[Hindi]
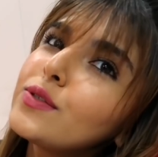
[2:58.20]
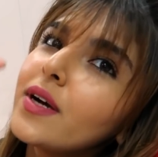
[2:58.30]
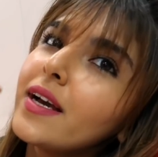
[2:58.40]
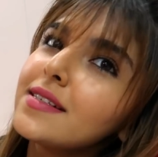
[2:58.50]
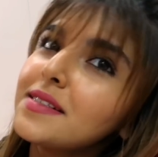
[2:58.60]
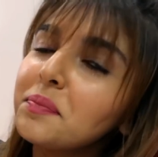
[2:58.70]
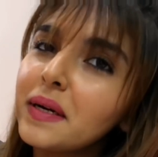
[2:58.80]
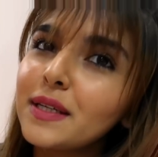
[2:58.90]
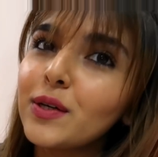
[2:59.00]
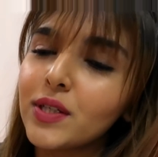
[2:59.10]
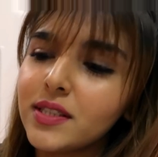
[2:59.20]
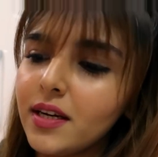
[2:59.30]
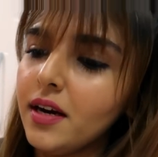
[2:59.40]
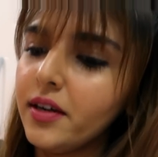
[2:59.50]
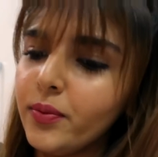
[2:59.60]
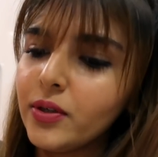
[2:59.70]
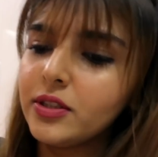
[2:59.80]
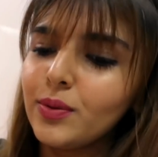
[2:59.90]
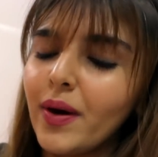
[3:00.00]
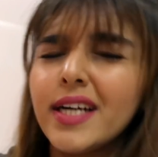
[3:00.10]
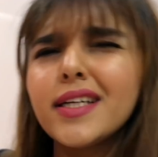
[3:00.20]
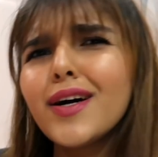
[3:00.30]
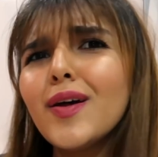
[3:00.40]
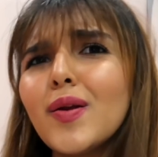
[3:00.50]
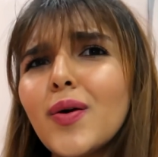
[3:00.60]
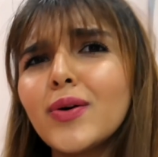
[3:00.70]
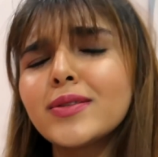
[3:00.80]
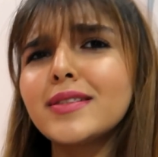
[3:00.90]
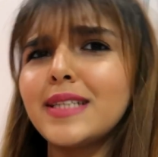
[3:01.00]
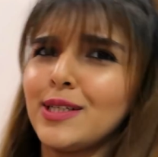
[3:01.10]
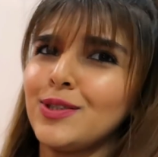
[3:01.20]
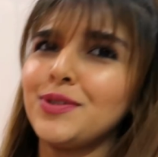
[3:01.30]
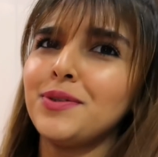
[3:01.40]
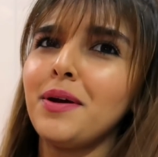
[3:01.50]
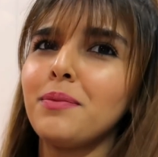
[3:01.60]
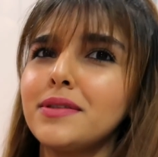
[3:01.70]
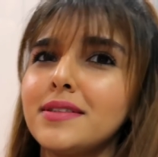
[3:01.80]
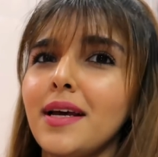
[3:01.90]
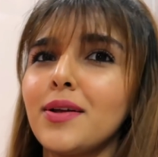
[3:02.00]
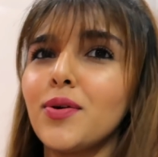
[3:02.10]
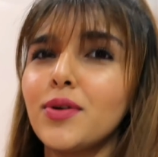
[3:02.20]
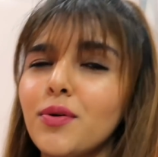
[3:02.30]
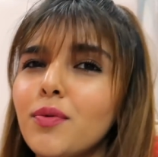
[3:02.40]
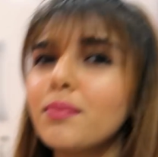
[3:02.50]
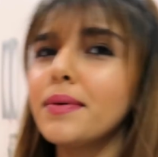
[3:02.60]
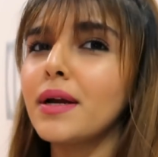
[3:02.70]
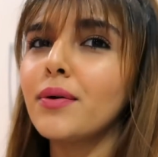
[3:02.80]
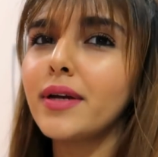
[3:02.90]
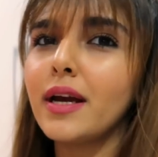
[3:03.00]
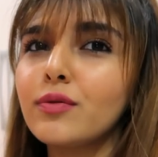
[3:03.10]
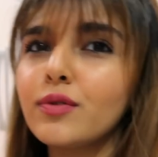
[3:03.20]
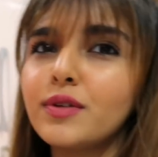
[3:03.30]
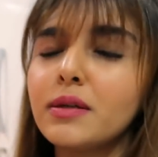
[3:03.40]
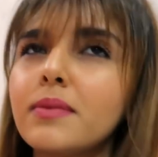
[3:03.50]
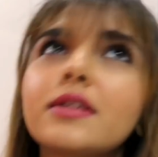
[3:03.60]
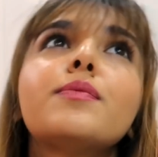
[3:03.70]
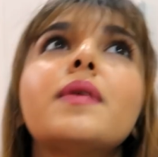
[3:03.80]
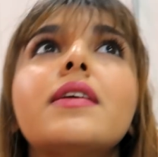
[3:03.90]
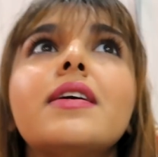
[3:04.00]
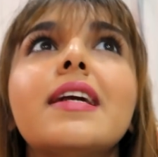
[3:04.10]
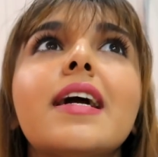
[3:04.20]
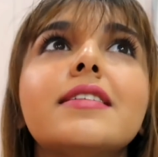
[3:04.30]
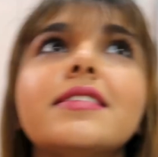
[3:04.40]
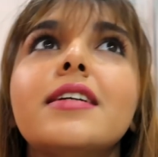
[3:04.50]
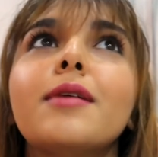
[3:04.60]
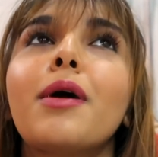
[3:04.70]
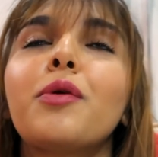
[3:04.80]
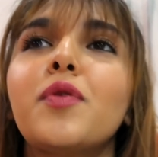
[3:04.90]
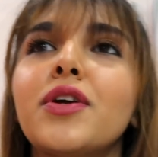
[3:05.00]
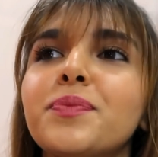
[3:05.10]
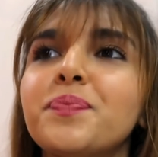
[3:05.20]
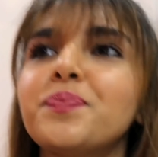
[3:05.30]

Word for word: So guys, the pedicure is done and it was quite a long session. I must say, I thought it would be around to 15 minutes, but it lasted about